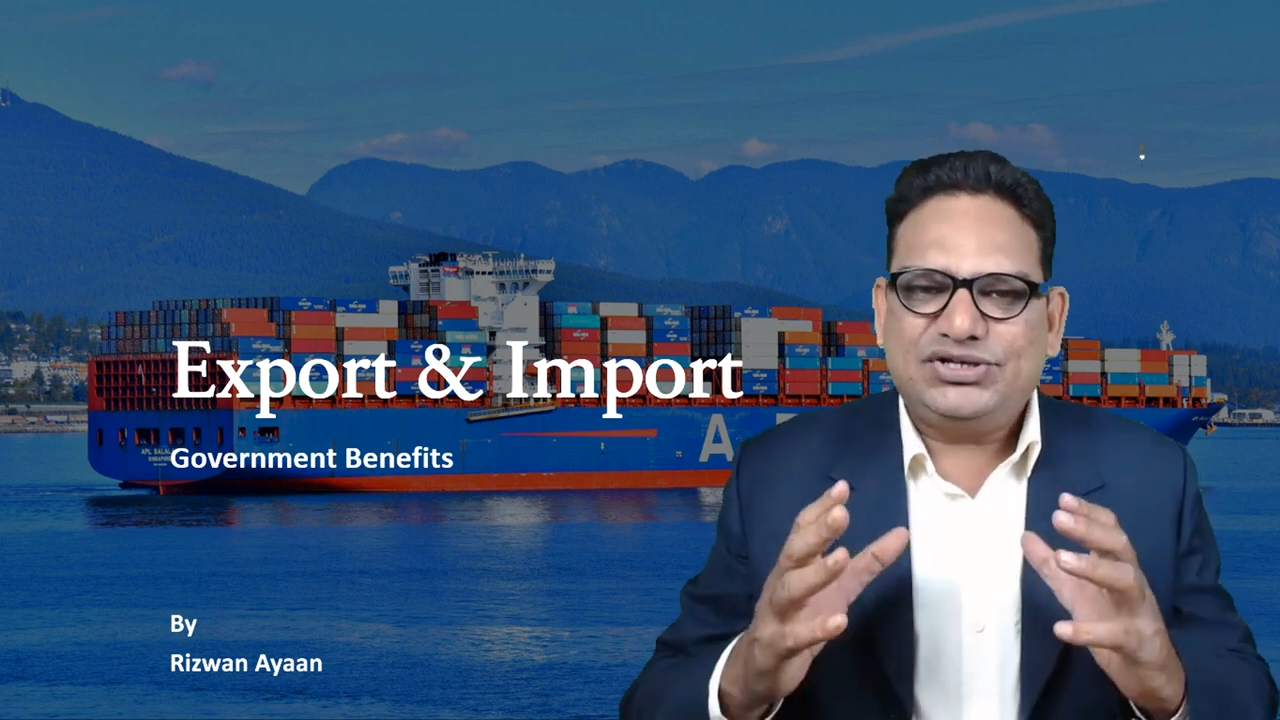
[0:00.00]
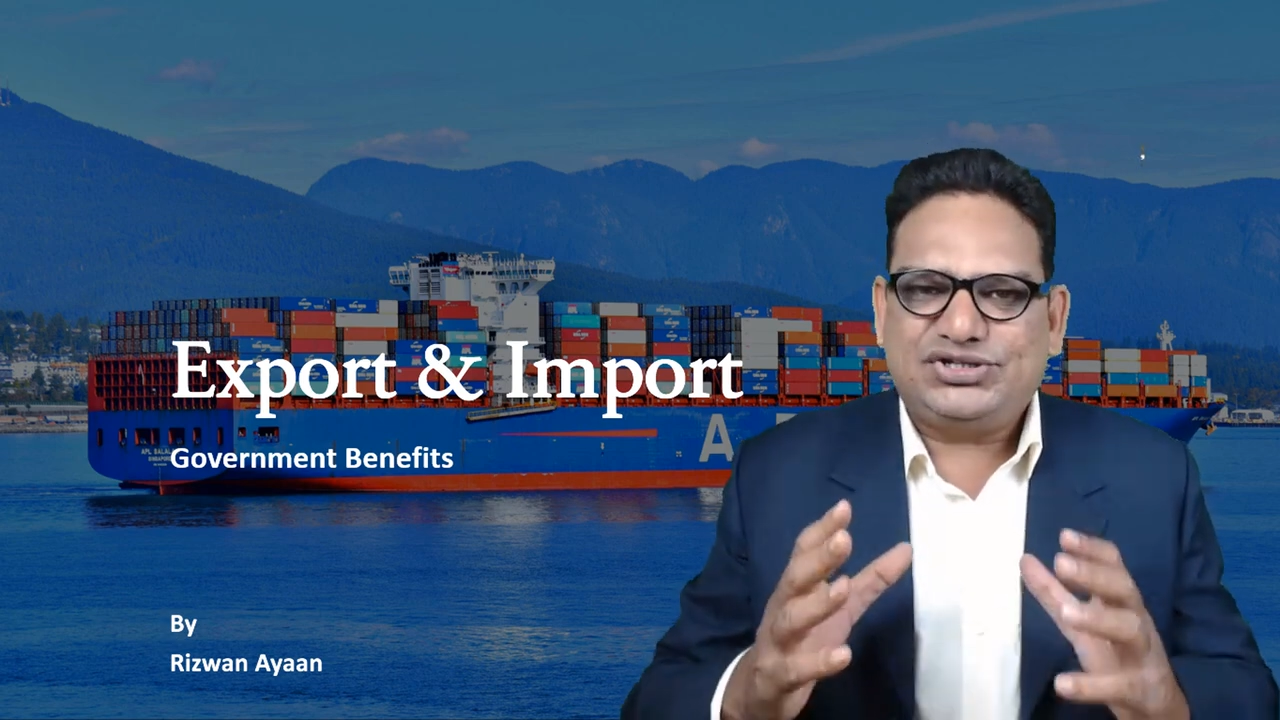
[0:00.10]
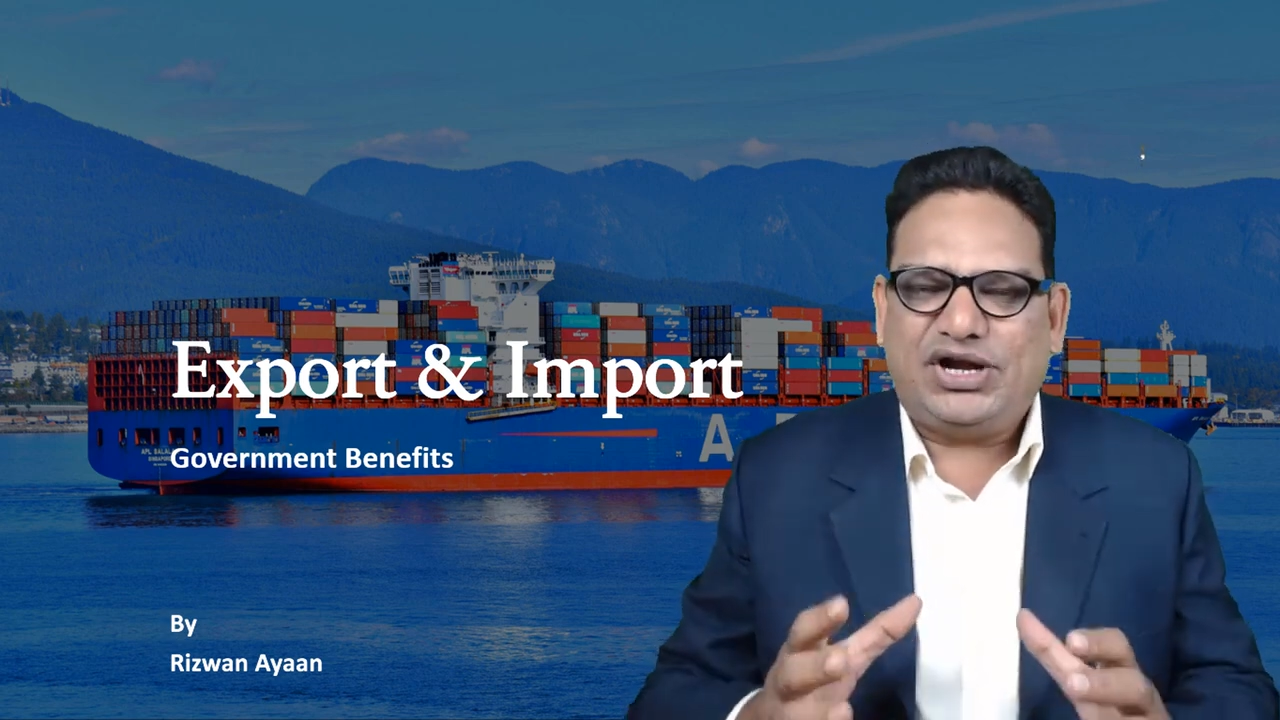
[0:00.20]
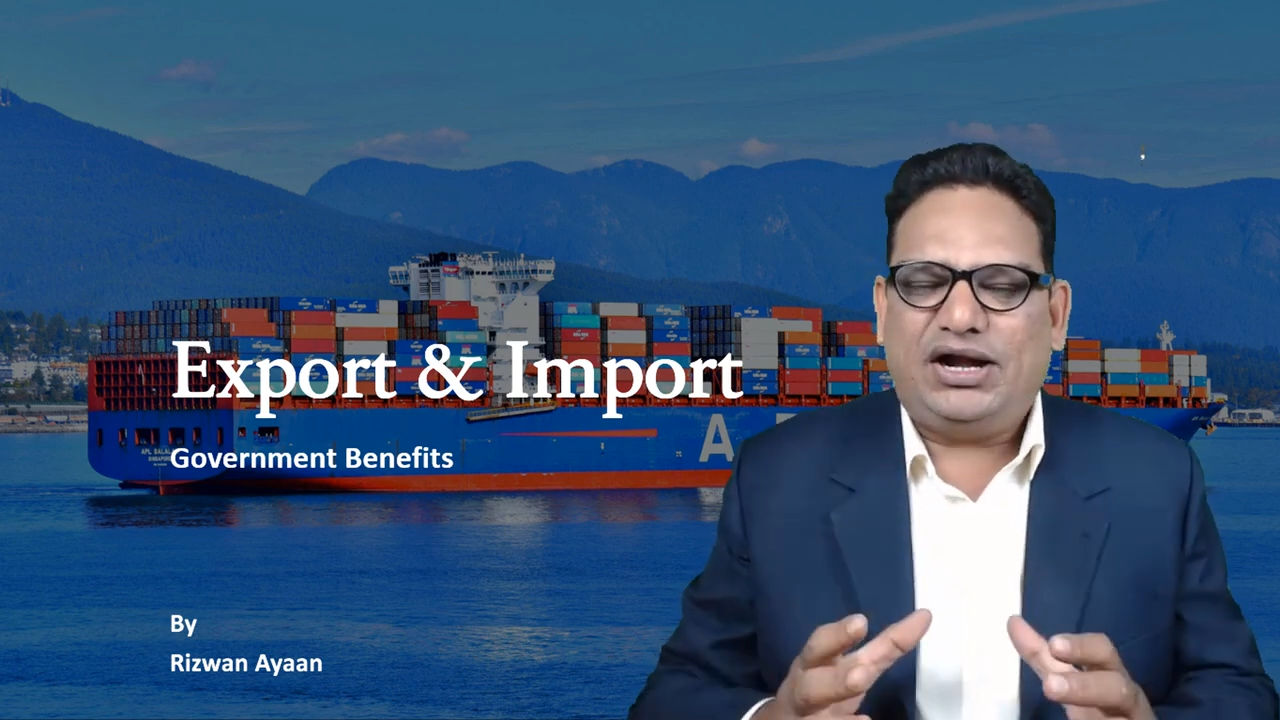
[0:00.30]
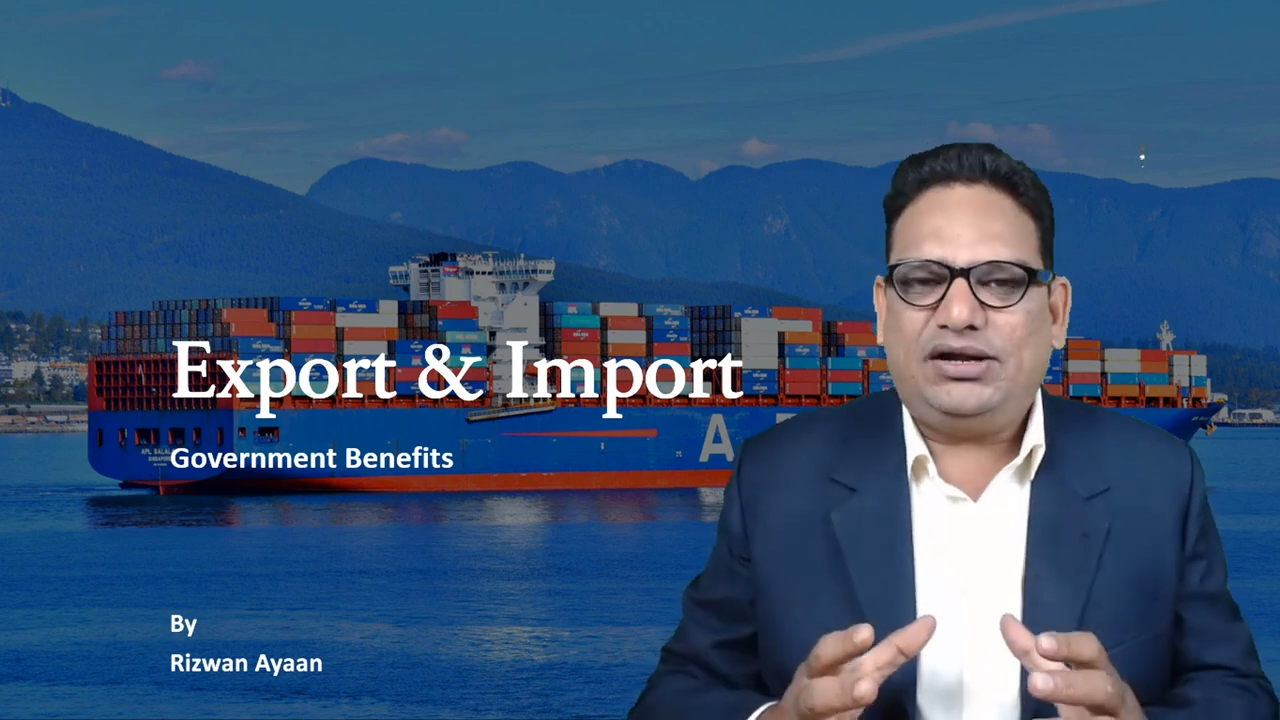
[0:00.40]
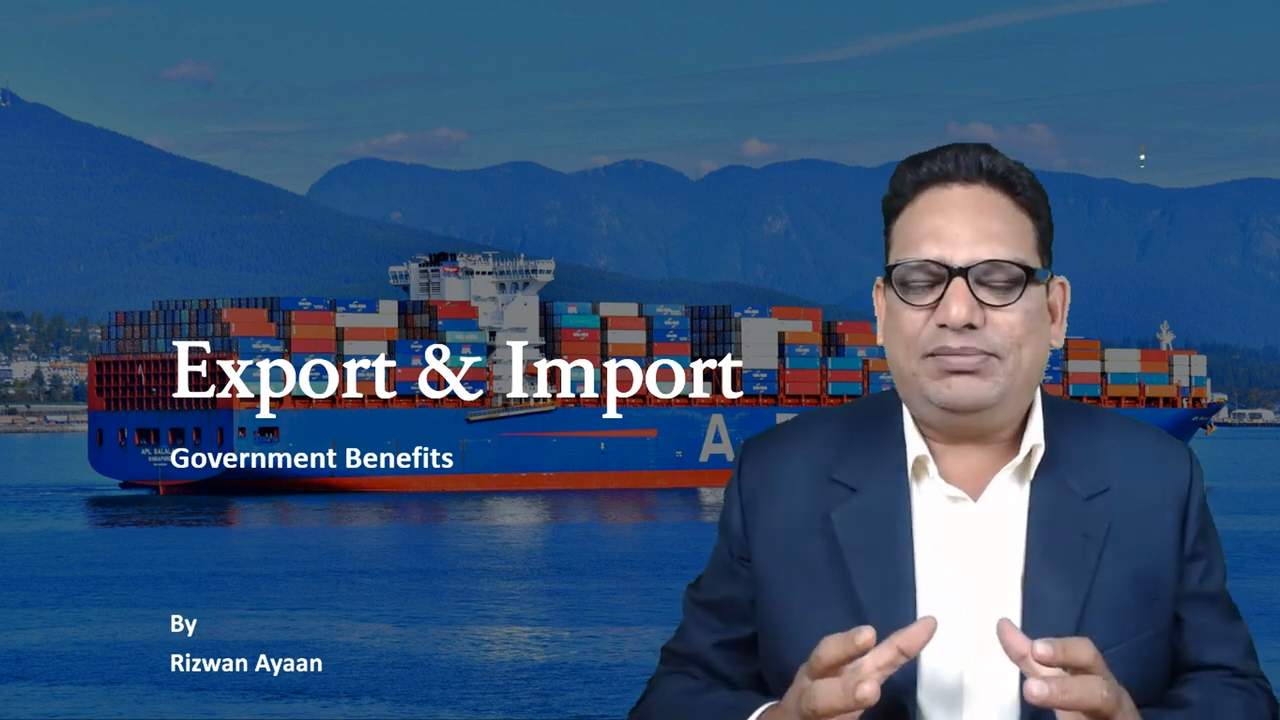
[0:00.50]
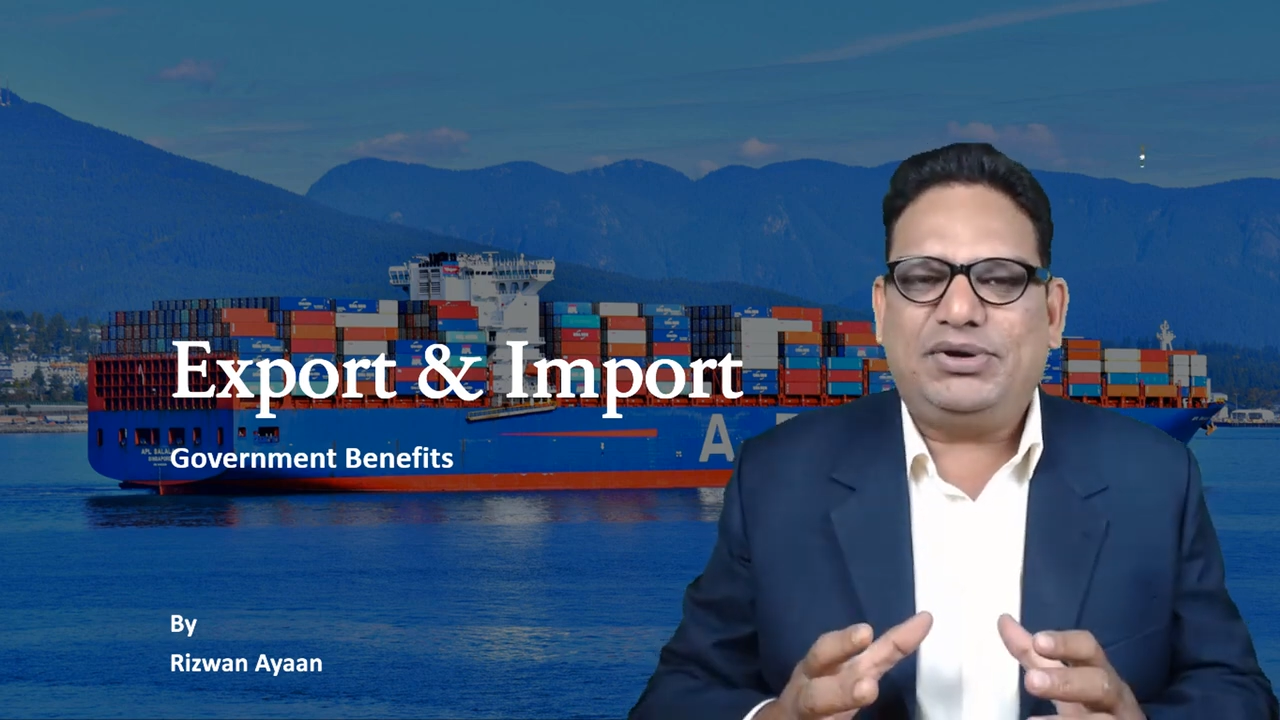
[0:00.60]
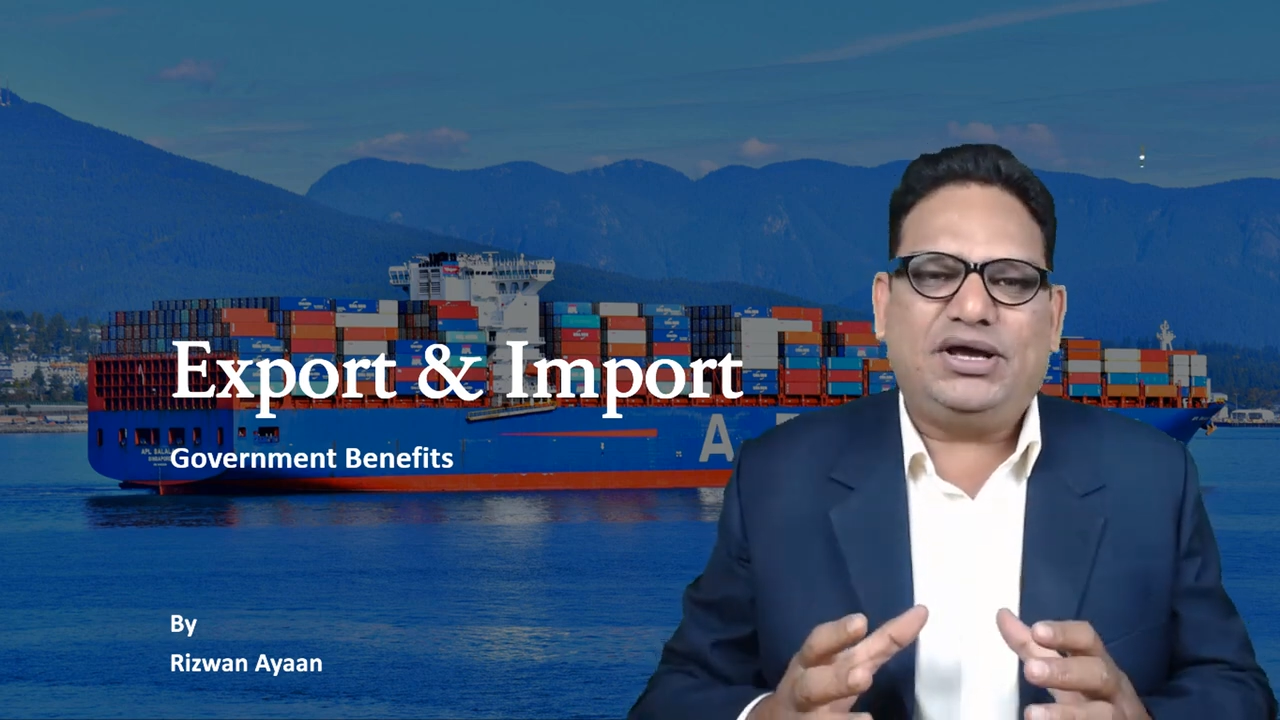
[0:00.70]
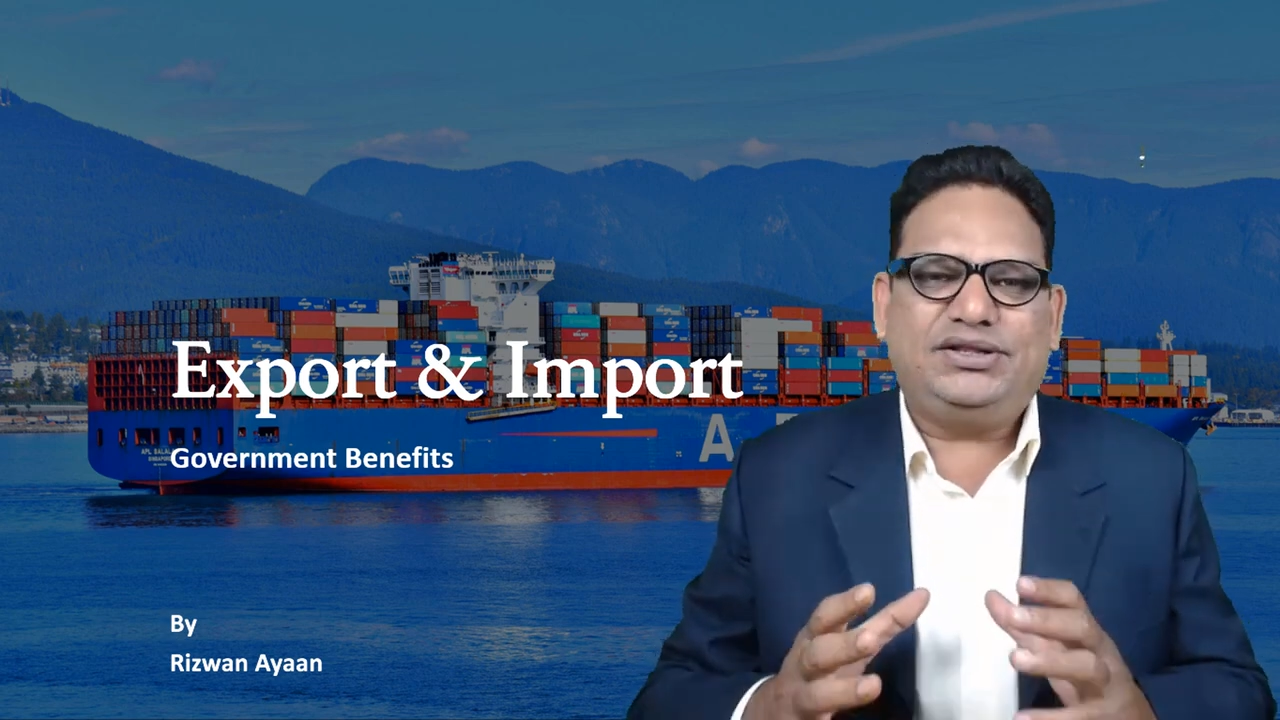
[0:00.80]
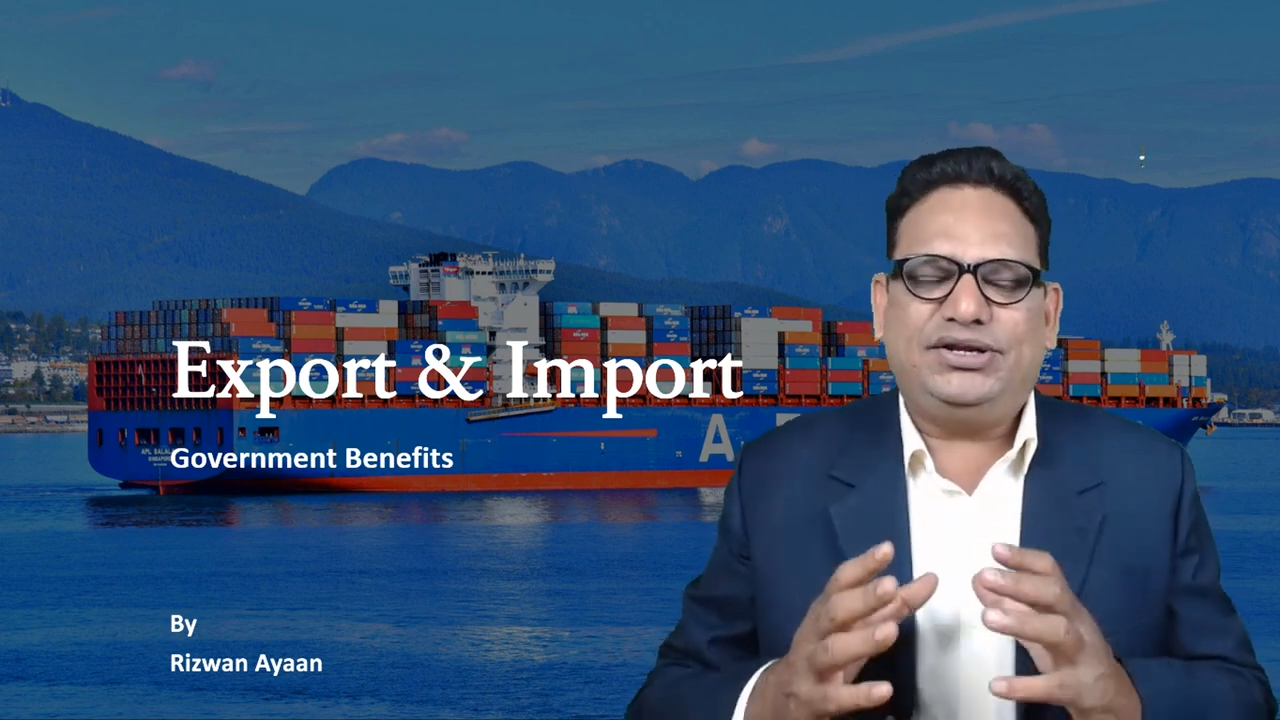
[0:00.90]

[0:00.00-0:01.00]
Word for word: స్టార్టప్గా